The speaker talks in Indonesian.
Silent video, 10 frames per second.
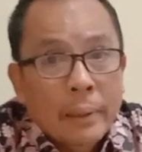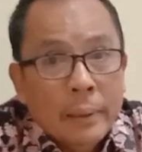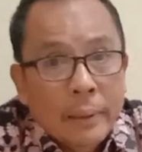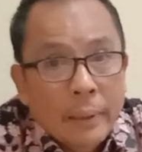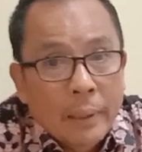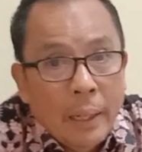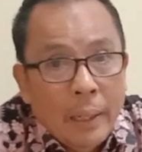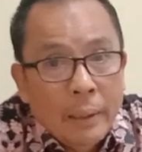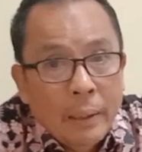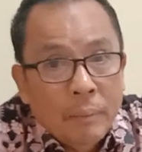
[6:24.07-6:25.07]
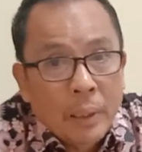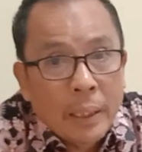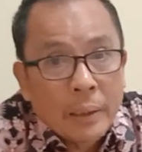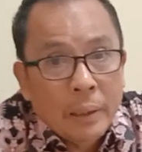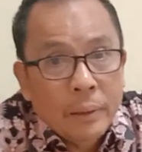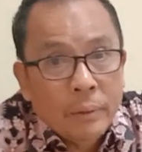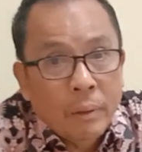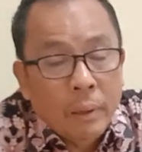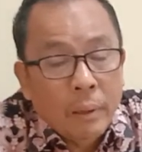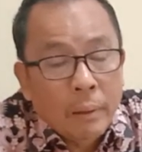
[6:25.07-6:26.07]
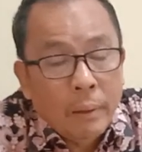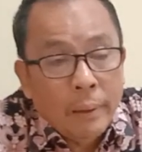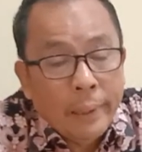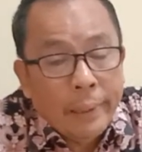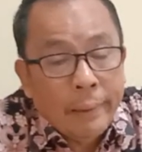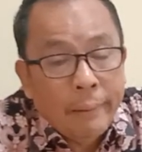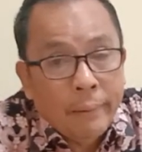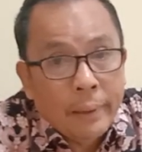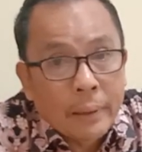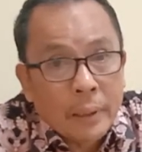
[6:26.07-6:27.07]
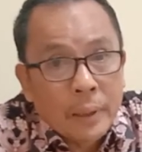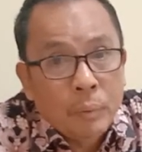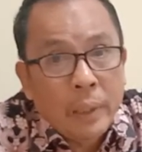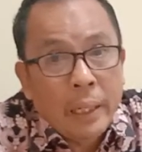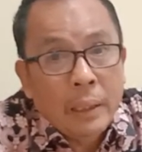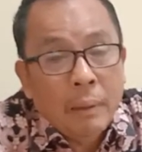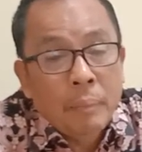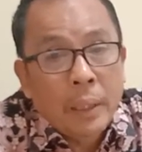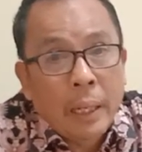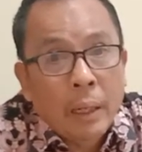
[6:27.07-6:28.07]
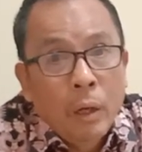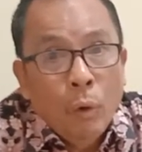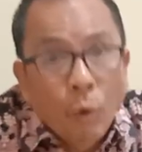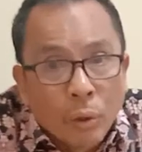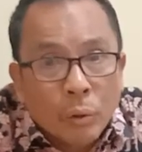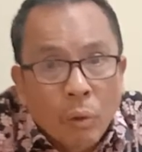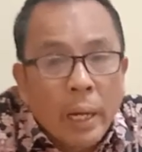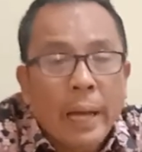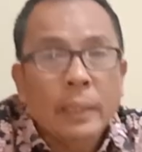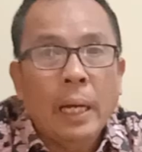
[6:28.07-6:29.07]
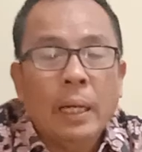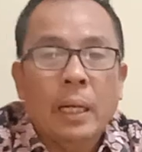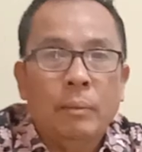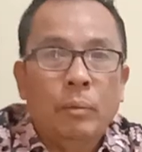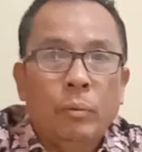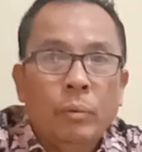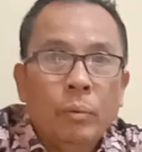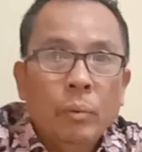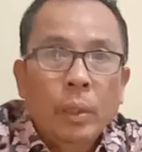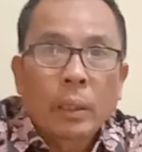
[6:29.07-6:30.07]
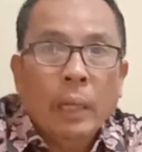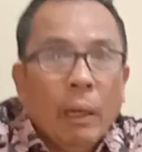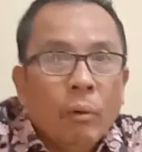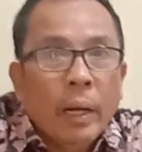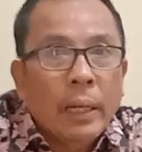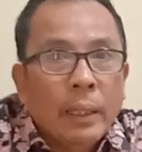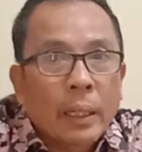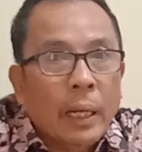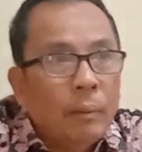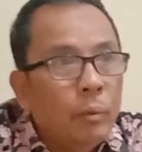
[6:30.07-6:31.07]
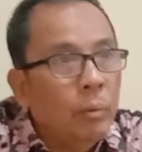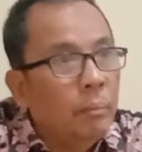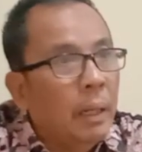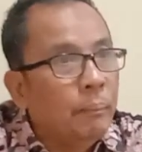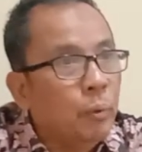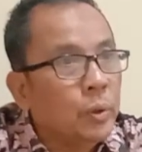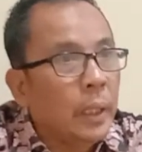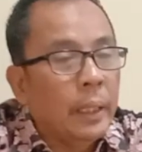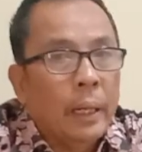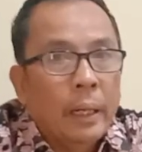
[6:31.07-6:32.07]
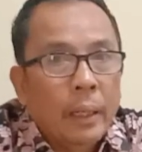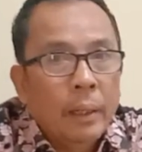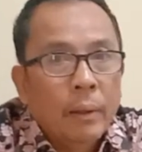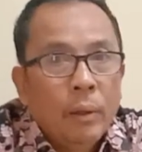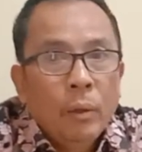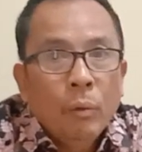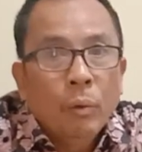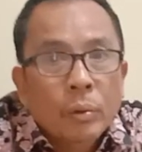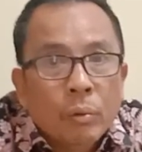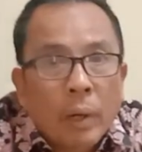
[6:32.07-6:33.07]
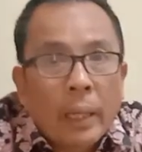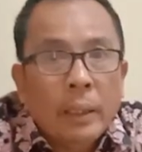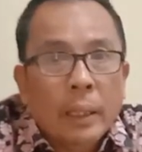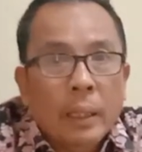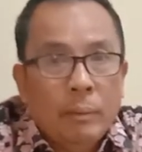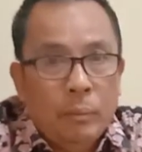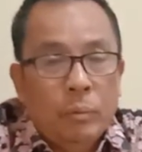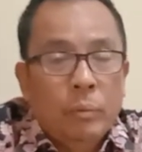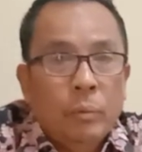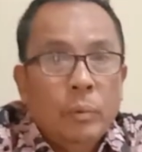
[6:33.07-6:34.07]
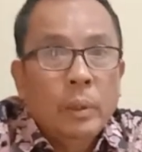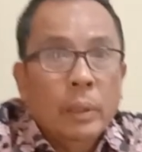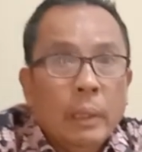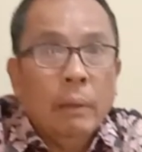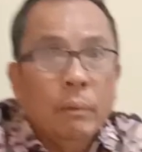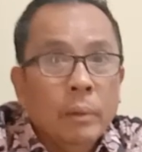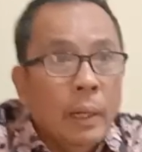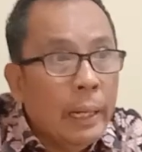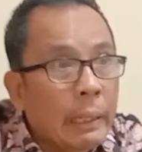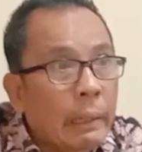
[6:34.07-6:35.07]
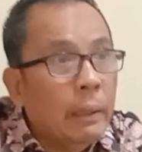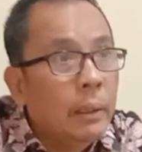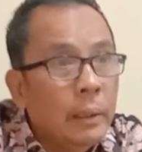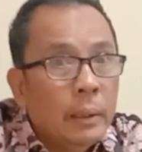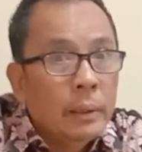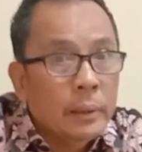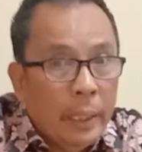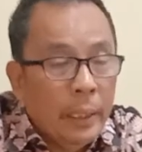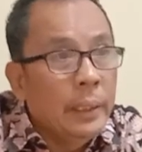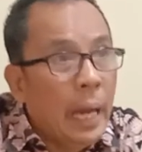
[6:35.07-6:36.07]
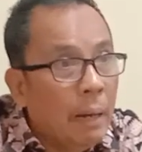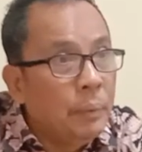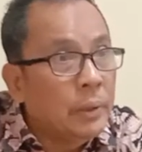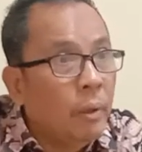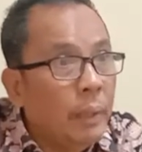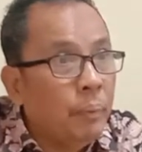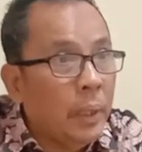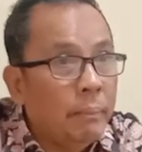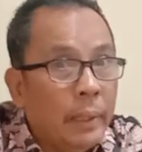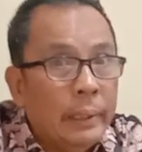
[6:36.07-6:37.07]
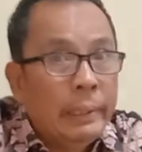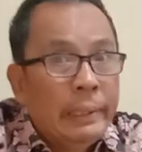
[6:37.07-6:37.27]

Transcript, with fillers: ketika Anda merasa ditolong oleh orang tersebut, Anda bilang, untung ada kamu, kalau nggak ada kamu, mampus saya. Untung ada kamu, kalau nggak, saya dihabisi oleh preman.